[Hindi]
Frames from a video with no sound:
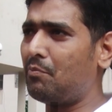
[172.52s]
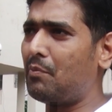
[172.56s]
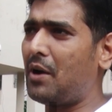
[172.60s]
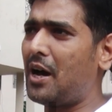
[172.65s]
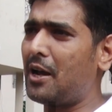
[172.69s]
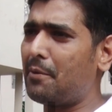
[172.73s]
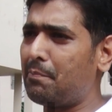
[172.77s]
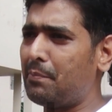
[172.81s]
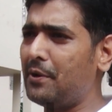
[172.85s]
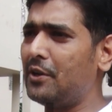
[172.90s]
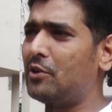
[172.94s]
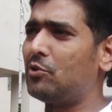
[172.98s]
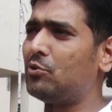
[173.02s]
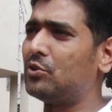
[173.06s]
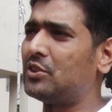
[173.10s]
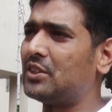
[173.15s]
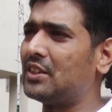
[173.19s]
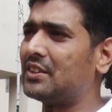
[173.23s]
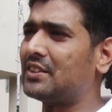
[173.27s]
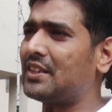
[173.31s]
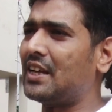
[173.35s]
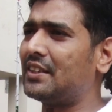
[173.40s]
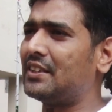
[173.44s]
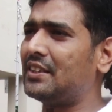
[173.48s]
मारपीट
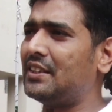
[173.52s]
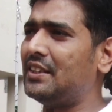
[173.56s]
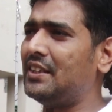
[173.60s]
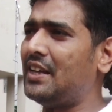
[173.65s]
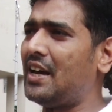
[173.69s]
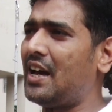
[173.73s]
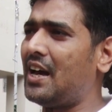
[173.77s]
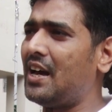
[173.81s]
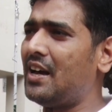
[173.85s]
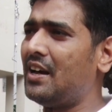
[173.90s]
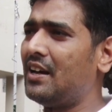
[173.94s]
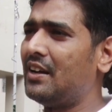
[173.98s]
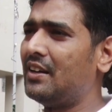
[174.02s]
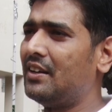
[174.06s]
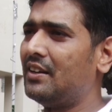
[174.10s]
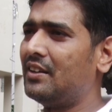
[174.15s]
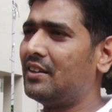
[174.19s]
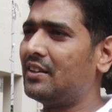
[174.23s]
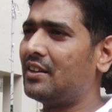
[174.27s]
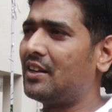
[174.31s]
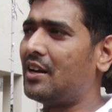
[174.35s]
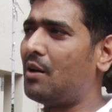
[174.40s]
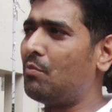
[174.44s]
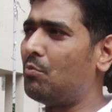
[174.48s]
उसके साथ किया
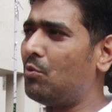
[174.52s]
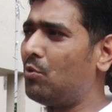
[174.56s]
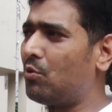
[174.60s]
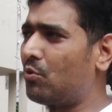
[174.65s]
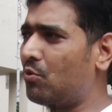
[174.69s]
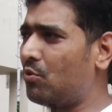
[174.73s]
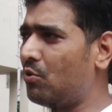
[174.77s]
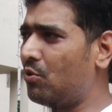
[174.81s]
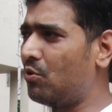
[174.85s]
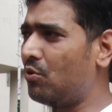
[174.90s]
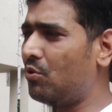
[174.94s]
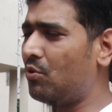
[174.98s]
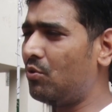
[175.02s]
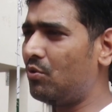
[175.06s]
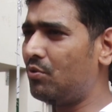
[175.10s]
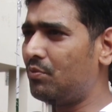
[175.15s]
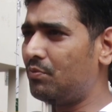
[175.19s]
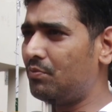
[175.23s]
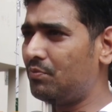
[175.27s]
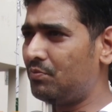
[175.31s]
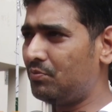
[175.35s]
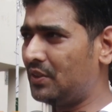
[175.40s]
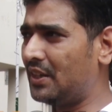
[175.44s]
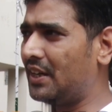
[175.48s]
कि हम लोग को
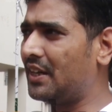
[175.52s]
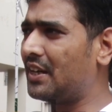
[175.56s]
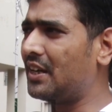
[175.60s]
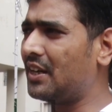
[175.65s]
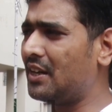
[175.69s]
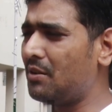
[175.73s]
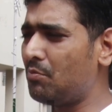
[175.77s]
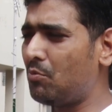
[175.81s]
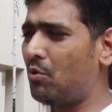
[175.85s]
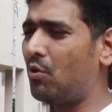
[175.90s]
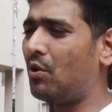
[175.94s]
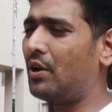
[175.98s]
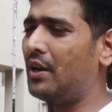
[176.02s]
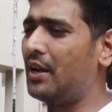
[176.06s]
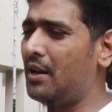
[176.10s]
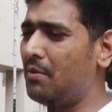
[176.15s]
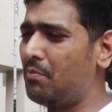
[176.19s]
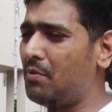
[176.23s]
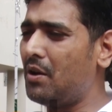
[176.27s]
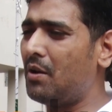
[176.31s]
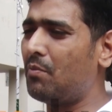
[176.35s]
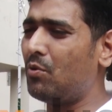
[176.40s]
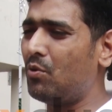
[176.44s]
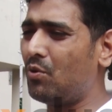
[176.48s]
देखे कि मोहल्ले
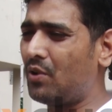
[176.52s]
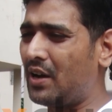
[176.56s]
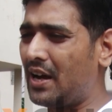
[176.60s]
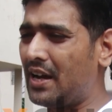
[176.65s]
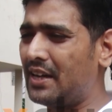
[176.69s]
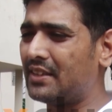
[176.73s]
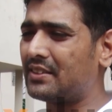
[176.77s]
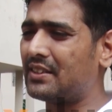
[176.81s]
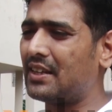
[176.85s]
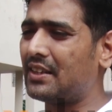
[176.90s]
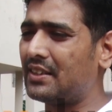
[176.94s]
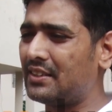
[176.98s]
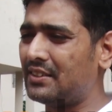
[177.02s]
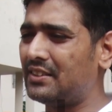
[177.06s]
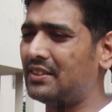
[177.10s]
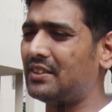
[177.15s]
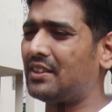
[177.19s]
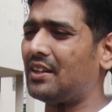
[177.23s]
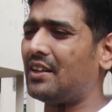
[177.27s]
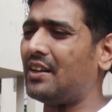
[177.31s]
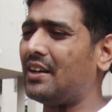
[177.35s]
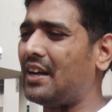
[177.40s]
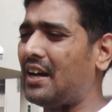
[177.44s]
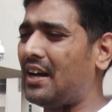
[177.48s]
में हम लोग का ऐसा किसी
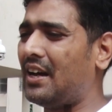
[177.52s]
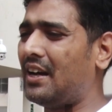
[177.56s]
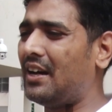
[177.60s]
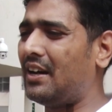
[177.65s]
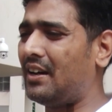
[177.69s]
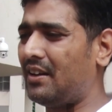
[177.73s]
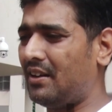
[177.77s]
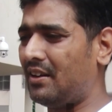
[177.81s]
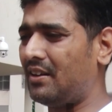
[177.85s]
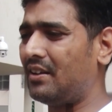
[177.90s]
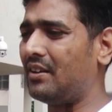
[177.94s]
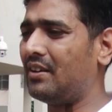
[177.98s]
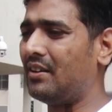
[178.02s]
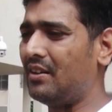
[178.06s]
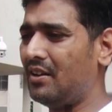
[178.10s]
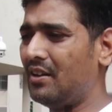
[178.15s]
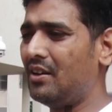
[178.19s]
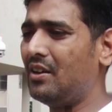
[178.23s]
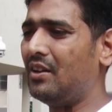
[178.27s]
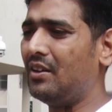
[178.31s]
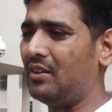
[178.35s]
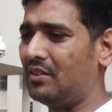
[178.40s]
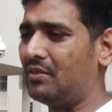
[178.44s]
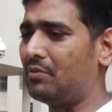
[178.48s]
तरह का
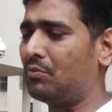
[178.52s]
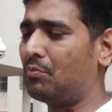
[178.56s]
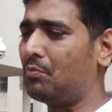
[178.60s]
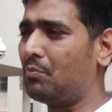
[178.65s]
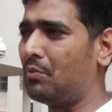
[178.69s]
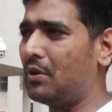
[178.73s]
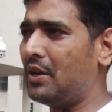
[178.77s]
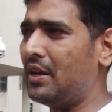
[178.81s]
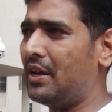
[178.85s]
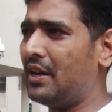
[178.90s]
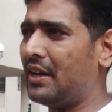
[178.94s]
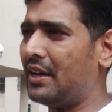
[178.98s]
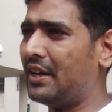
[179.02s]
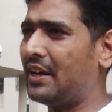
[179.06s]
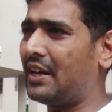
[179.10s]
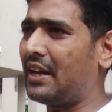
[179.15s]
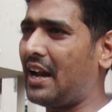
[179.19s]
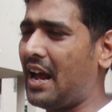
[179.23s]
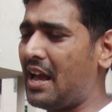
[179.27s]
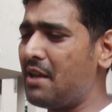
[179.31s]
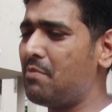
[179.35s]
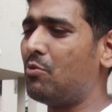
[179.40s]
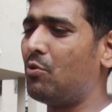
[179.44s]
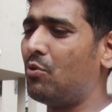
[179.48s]

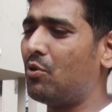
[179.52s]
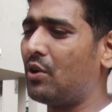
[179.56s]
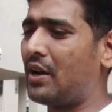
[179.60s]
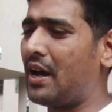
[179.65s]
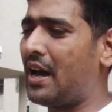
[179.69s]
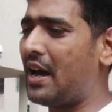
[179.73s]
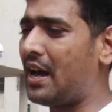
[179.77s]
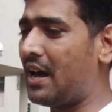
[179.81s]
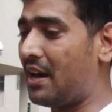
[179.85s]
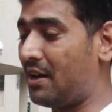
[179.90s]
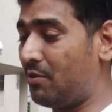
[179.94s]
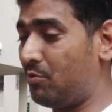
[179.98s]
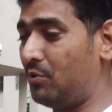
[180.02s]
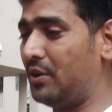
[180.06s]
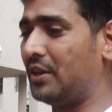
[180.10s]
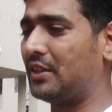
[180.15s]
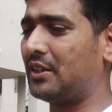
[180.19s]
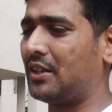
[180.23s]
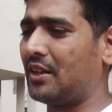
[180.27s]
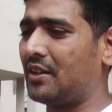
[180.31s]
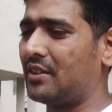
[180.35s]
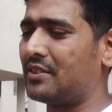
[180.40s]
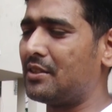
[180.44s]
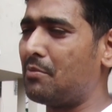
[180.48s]
क्राइम हो रहा है वो एक
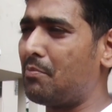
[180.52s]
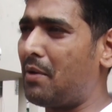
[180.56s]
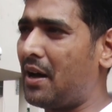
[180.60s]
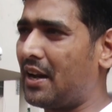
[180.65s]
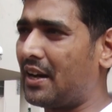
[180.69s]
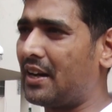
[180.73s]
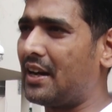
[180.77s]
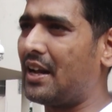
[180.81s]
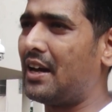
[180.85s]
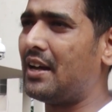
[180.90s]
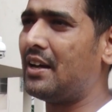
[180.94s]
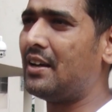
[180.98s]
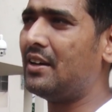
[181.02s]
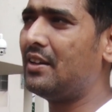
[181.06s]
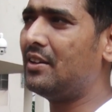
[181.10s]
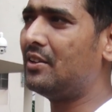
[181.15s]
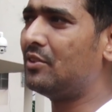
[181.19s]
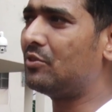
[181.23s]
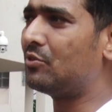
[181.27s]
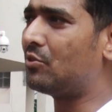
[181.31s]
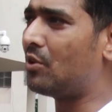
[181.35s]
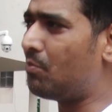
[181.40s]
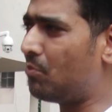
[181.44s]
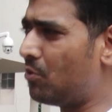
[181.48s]
तरह से मारना
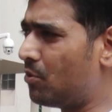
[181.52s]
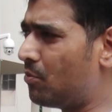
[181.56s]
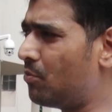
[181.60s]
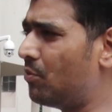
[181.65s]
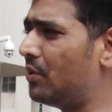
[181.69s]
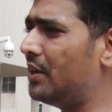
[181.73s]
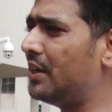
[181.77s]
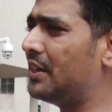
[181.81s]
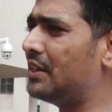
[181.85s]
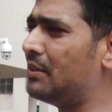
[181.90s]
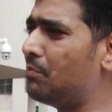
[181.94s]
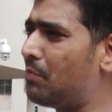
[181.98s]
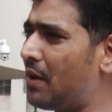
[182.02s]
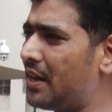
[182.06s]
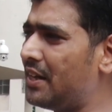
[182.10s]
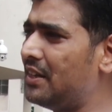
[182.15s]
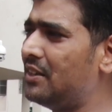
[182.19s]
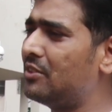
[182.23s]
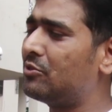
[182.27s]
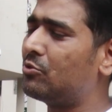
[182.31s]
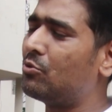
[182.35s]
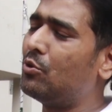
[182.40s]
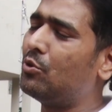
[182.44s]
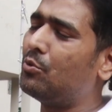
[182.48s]
तो हम लोग बोले कि भाई
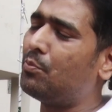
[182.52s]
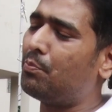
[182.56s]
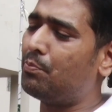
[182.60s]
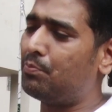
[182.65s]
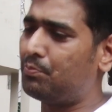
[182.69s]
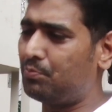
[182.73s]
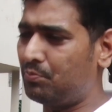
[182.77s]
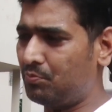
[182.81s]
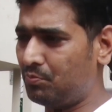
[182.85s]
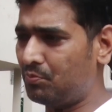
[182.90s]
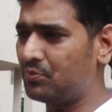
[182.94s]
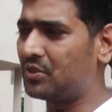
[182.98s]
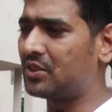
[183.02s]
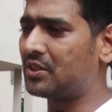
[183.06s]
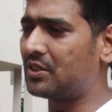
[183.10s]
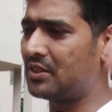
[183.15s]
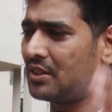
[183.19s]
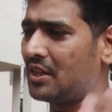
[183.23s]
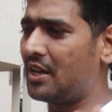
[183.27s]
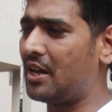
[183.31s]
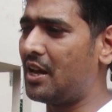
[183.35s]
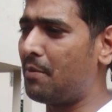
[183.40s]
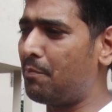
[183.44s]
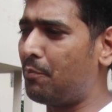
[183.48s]
इसको
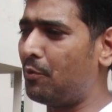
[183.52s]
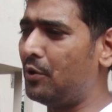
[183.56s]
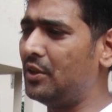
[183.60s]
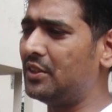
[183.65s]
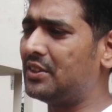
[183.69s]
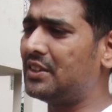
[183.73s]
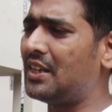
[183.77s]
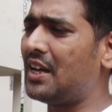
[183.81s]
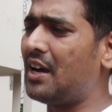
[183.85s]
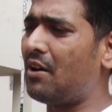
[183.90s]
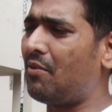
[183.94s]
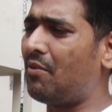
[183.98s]
पुलिस के